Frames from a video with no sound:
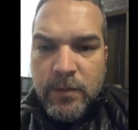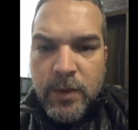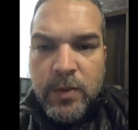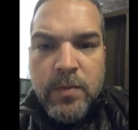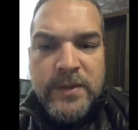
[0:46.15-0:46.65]
pero
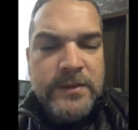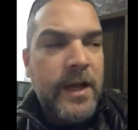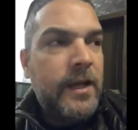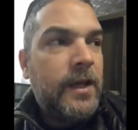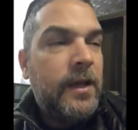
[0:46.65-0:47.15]
esto es un
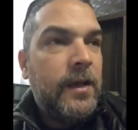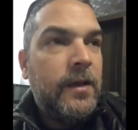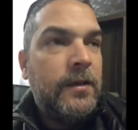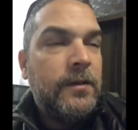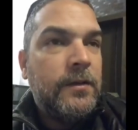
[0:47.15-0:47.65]
mensaje
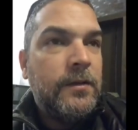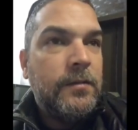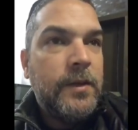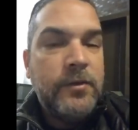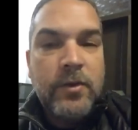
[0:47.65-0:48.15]
que
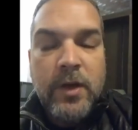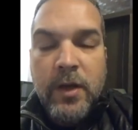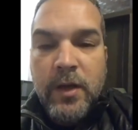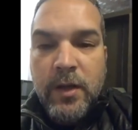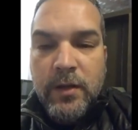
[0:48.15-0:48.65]
pienso
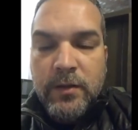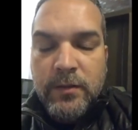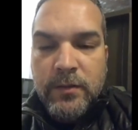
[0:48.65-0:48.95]
que,